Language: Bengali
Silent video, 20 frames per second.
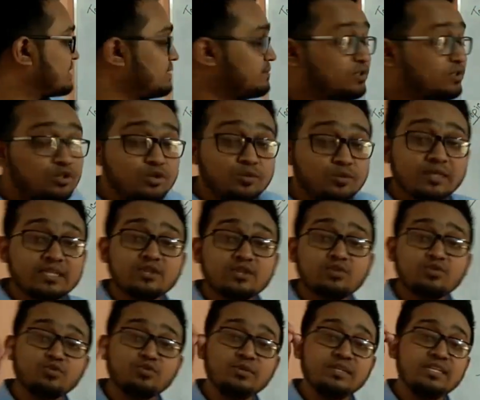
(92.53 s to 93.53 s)
ব্যক্তি দ্বিতীয় ব্যক্তি
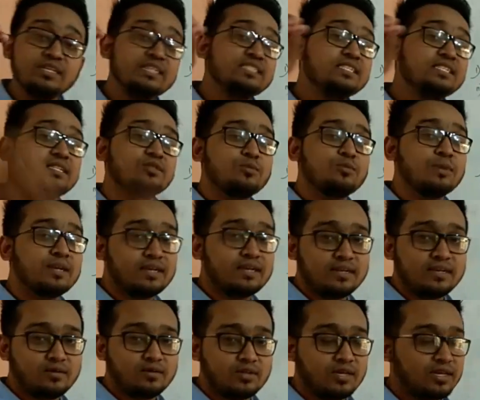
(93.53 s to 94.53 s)
তুমি নিজে তোমার
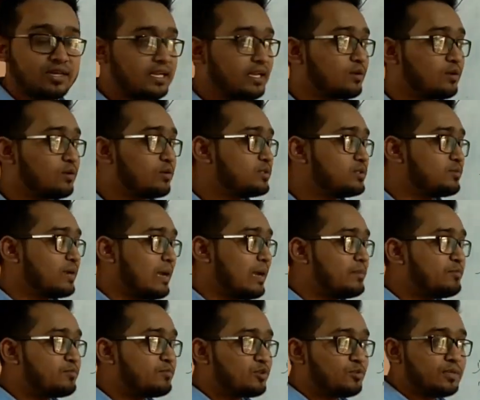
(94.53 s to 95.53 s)
কথা খেয়াল করো যেমন
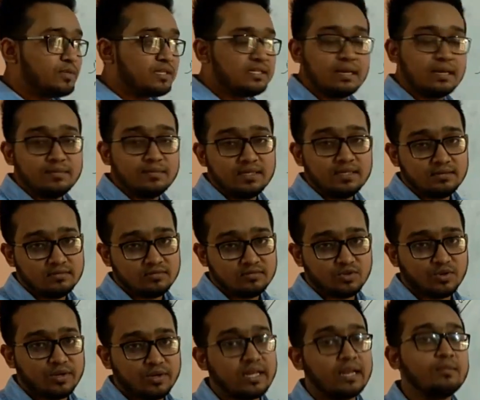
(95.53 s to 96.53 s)
আমি প্রথম ব্যক্তি আমি
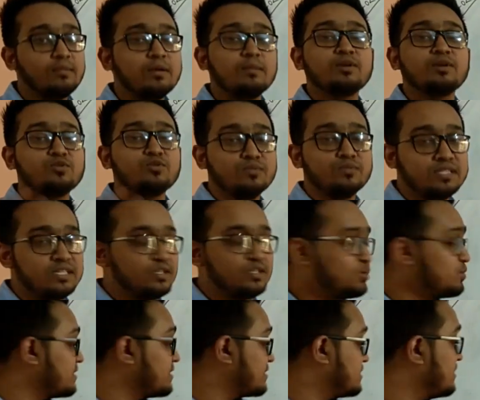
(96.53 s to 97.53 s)
সরে গেলাম এবার তুমি
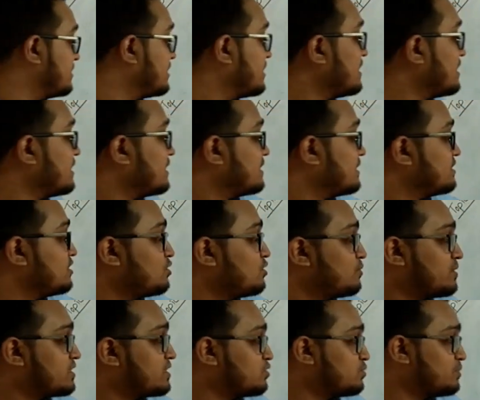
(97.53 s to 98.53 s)
দ্বিতীয় ব্যক্তি দ্বিতীয়
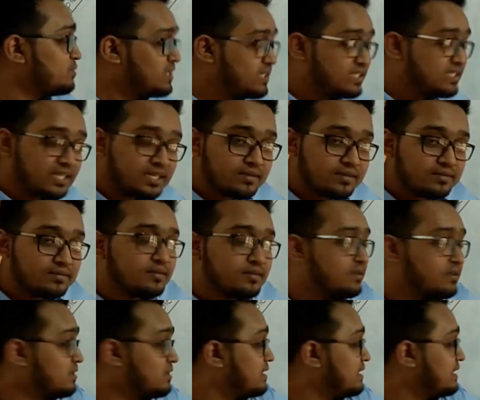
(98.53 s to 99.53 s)
ব্যক্তি তুমি নিজে
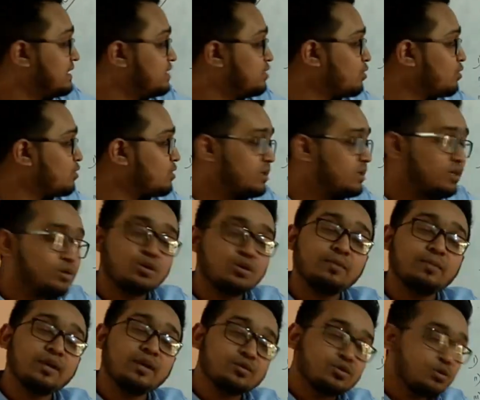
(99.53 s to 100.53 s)
ইয়োর
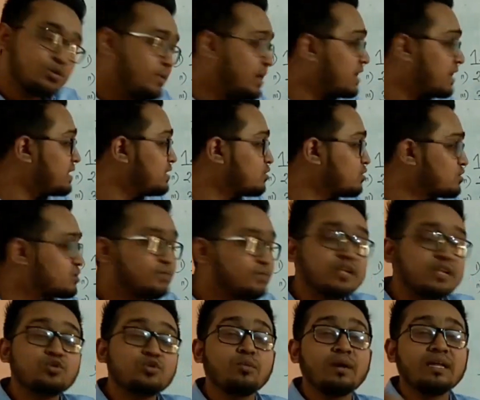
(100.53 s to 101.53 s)
ইয়োর মানেও তোমার ইয়োর্স
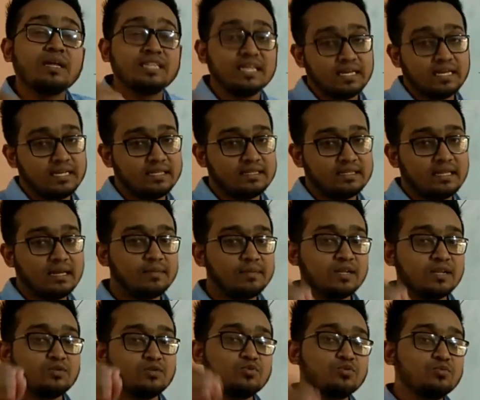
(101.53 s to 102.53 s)
মানে তোমাদের তার
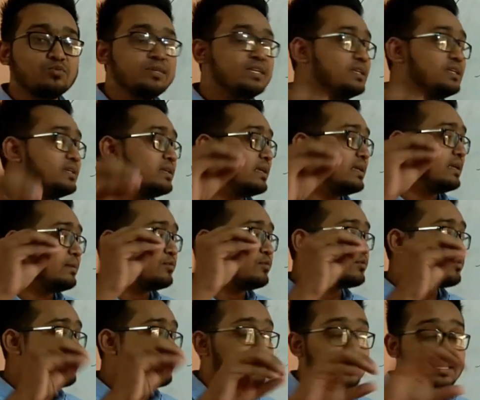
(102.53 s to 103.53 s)
মানে তুমি এবং
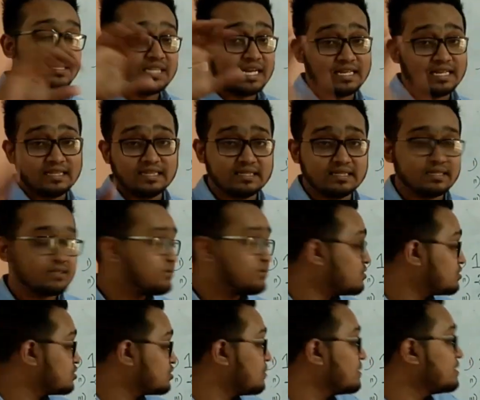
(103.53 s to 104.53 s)
তোমরা যারা দেখতেছো
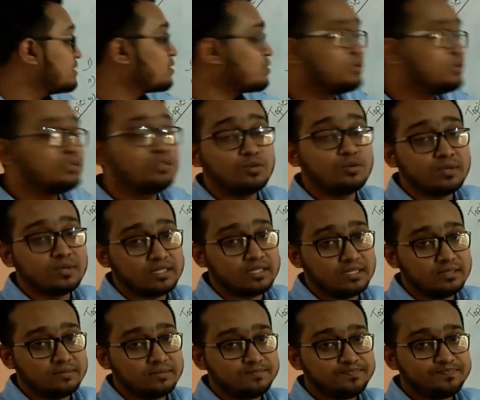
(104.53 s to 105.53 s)
সবাই ধরো দ্বিতীয়
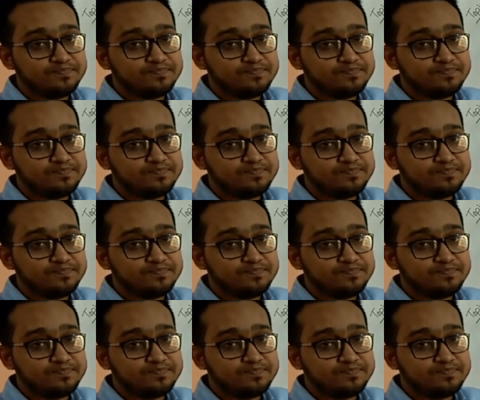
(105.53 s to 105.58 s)
ব্যক্তি